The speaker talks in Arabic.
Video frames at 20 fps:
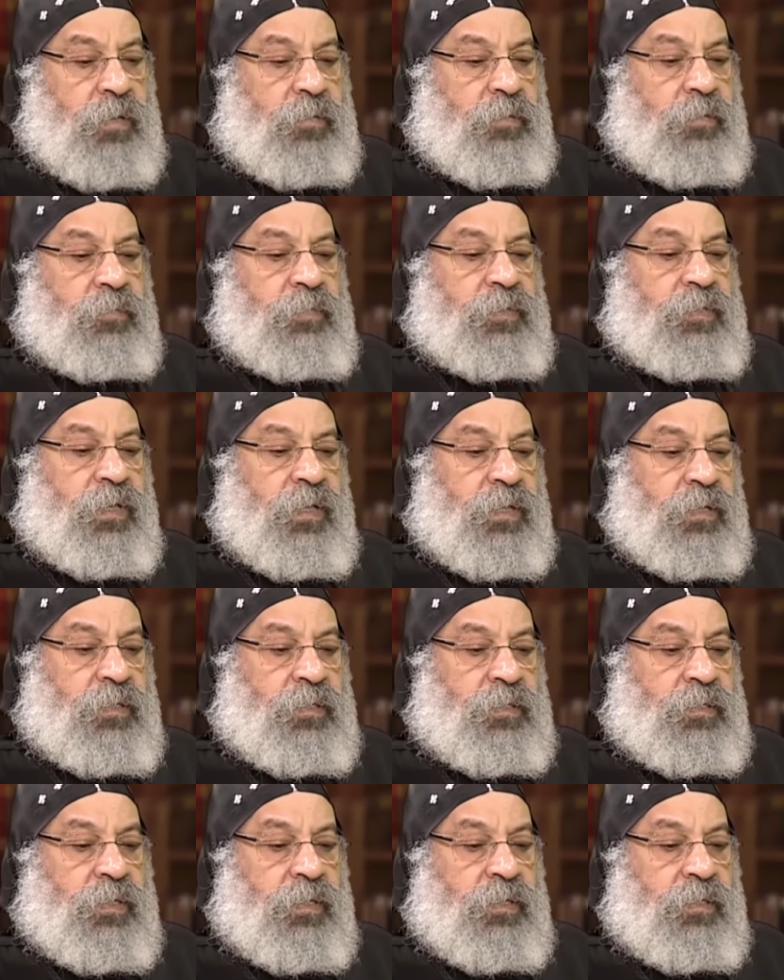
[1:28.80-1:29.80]
طبعا
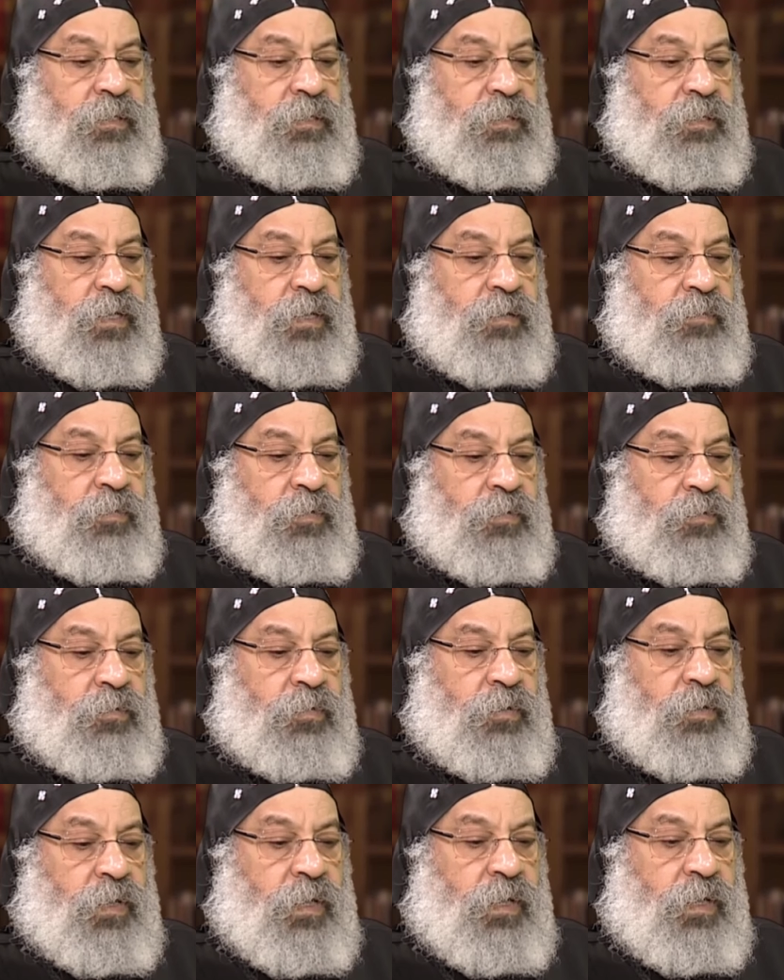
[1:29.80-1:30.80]
متأيد تأييد كامل
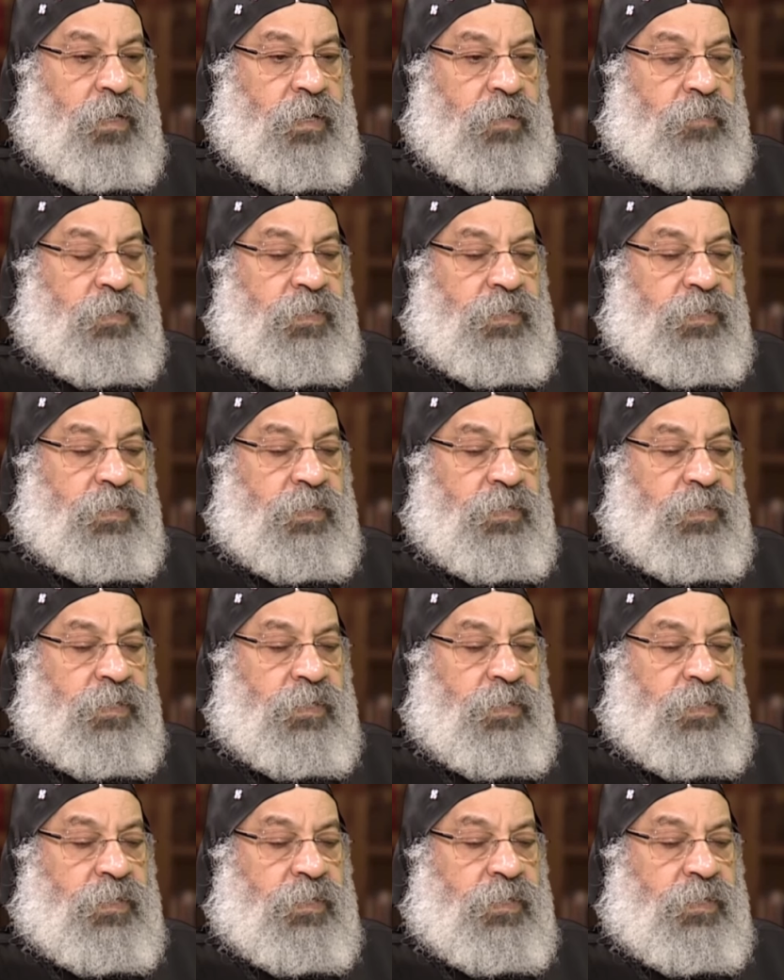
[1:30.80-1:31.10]
وكل حاجة